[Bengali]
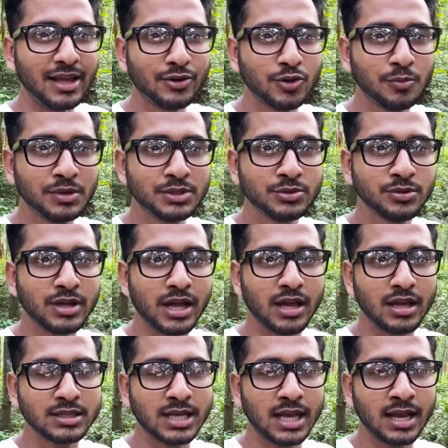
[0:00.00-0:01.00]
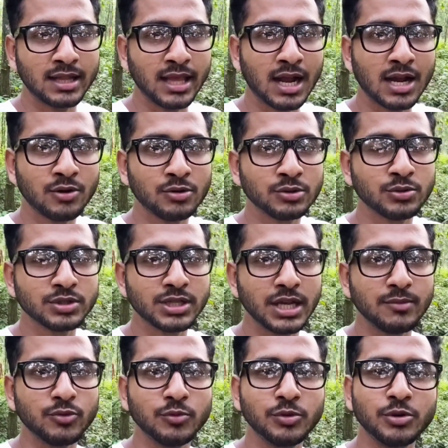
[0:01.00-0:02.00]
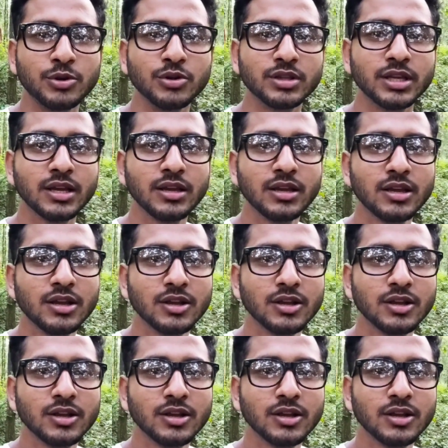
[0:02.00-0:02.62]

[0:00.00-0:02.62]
এরকম কিছু জায়গা দেখানো হতো সেই মুভিগুলোতে